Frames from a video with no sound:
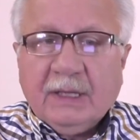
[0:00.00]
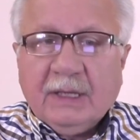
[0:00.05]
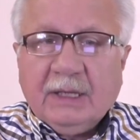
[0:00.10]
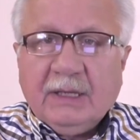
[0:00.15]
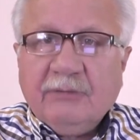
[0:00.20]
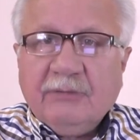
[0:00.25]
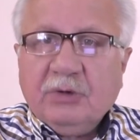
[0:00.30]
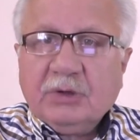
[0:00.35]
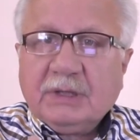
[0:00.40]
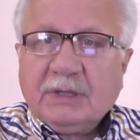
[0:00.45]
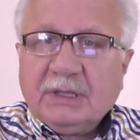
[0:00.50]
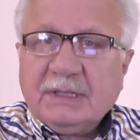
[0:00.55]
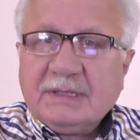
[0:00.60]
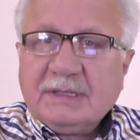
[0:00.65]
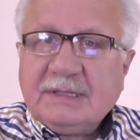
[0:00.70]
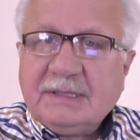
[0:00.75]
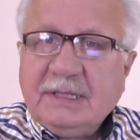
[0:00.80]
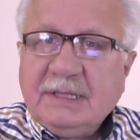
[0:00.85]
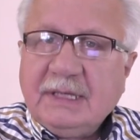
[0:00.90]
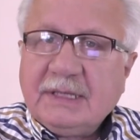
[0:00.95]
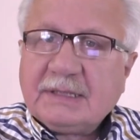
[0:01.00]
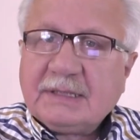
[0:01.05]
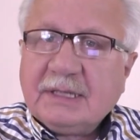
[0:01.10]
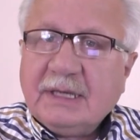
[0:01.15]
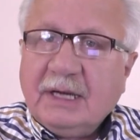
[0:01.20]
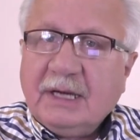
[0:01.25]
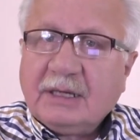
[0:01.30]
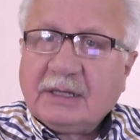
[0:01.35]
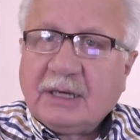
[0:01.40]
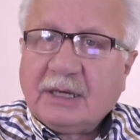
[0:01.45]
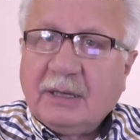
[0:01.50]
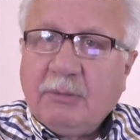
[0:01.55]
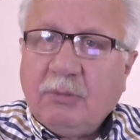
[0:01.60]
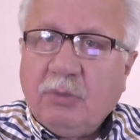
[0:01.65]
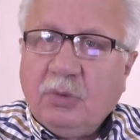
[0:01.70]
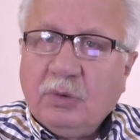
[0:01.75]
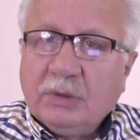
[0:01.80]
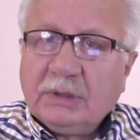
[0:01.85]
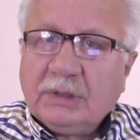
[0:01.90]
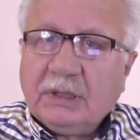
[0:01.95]
И вот здесь
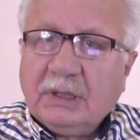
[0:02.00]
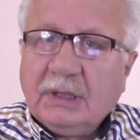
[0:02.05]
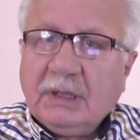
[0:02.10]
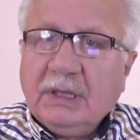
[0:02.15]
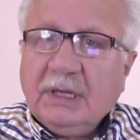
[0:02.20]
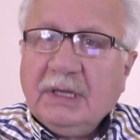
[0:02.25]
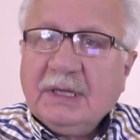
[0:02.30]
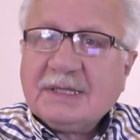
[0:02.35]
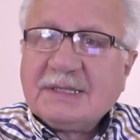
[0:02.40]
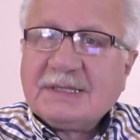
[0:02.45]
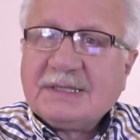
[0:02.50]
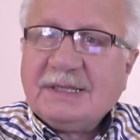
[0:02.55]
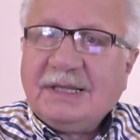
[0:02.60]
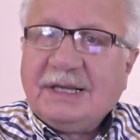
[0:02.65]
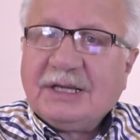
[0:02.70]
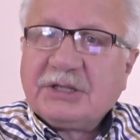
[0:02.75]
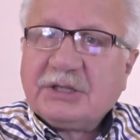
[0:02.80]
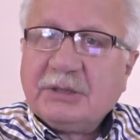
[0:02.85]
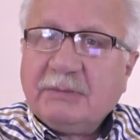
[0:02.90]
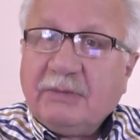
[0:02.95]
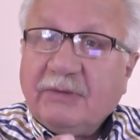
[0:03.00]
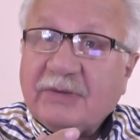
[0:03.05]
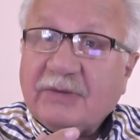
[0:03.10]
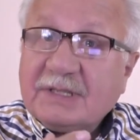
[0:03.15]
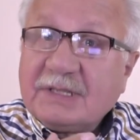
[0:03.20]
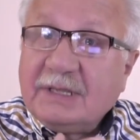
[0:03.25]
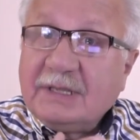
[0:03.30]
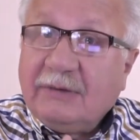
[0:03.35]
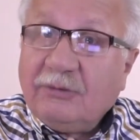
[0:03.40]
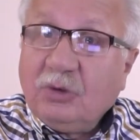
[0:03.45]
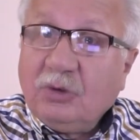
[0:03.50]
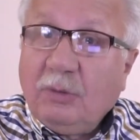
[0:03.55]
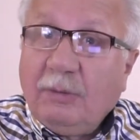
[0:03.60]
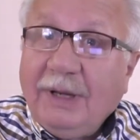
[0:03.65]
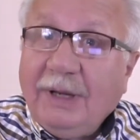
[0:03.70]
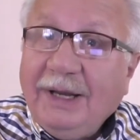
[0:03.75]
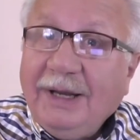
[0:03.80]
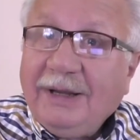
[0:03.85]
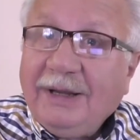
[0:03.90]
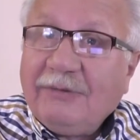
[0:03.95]
работа с нашим, в основном,
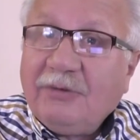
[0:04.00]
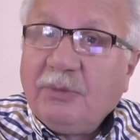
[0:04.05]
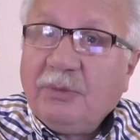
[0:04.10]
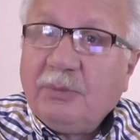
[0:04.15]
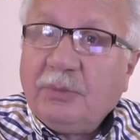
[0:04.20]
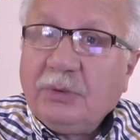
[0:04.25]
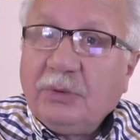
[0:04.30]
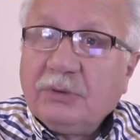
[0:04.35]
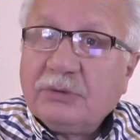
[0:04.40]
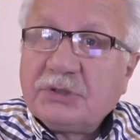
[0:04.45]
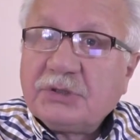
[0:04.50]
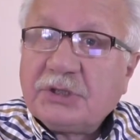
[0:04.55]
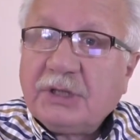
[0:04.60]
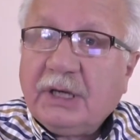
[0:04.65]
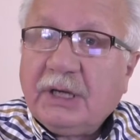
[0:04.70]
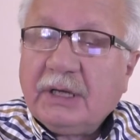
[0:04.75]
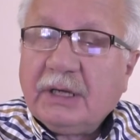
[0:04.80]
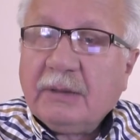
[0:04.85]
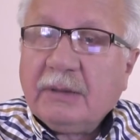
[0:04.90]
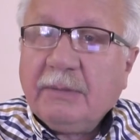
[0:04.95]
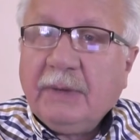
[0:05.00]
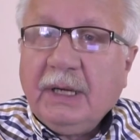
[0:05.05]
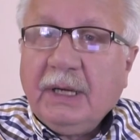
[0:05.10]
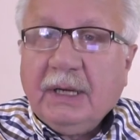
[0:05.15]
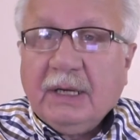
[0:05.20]
левым полушарием.